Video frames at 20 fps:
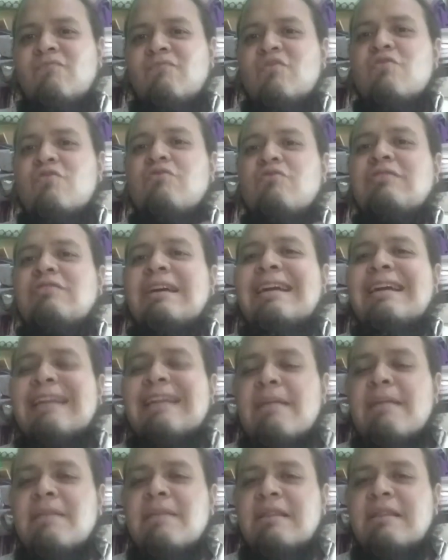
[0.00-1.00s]
cosa que
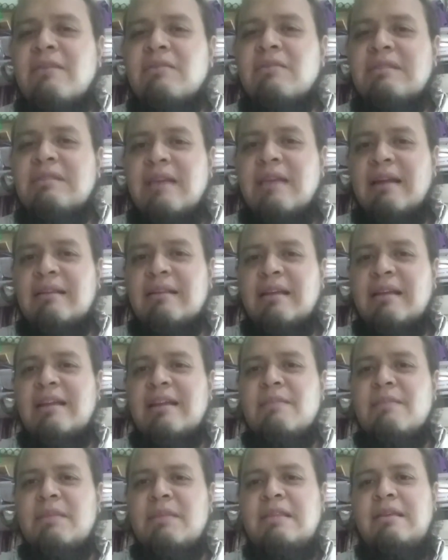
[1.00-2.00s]
realmente no es cierta.
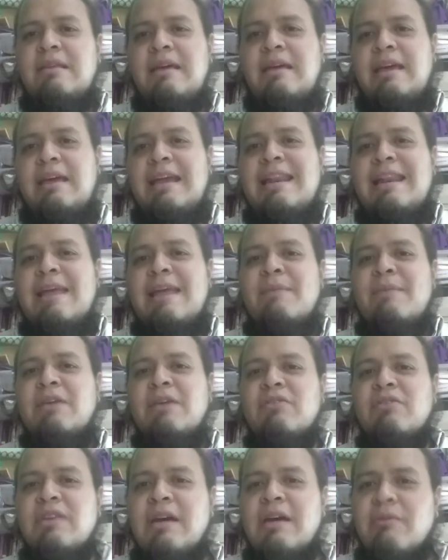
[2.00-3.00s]
Realmente en la
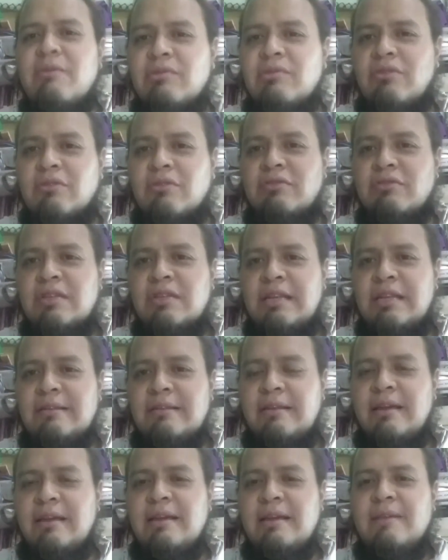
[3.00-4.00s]
mayoría de nuestro
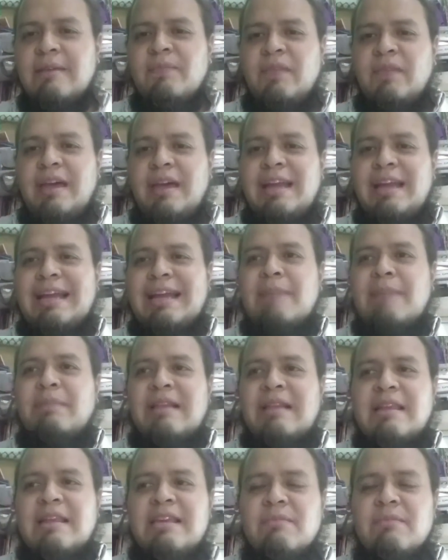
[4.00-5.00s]
continente el
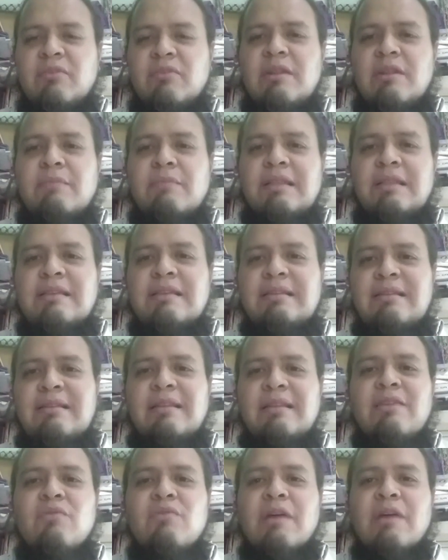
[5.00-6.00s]
capitalismo realmente existe,
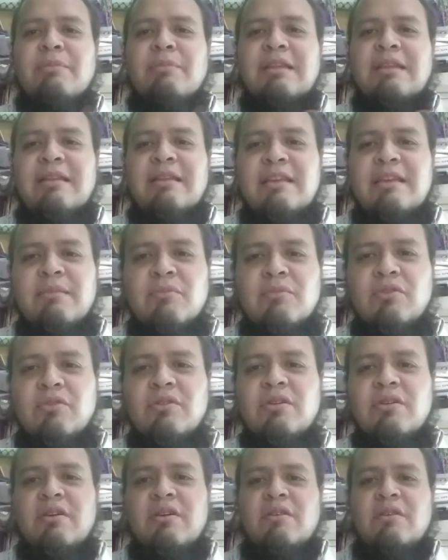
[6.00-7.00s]
es un capitalismo
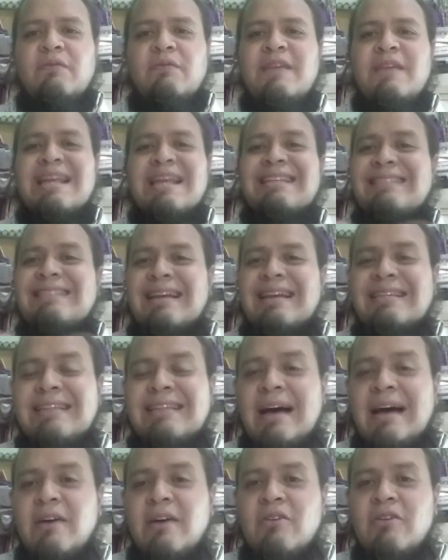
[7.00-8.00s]

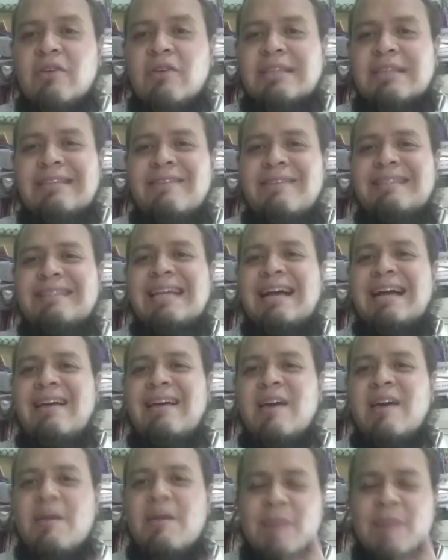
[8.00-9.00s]
financiarizado que se basa
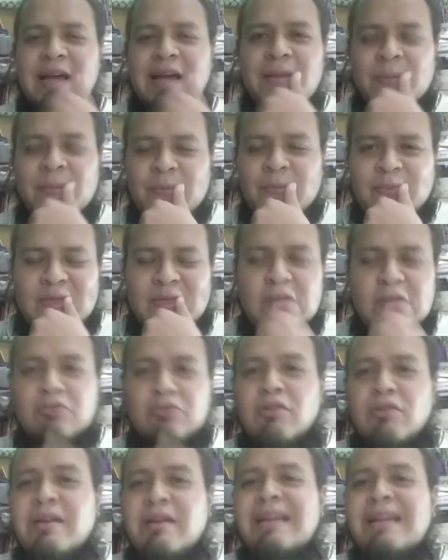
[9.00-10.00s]
cada vez más no
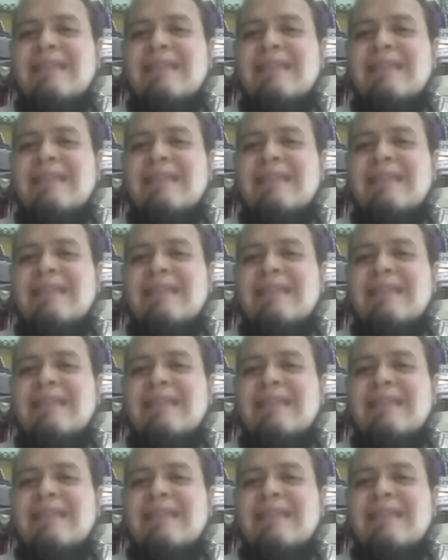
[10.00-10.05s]
solo en el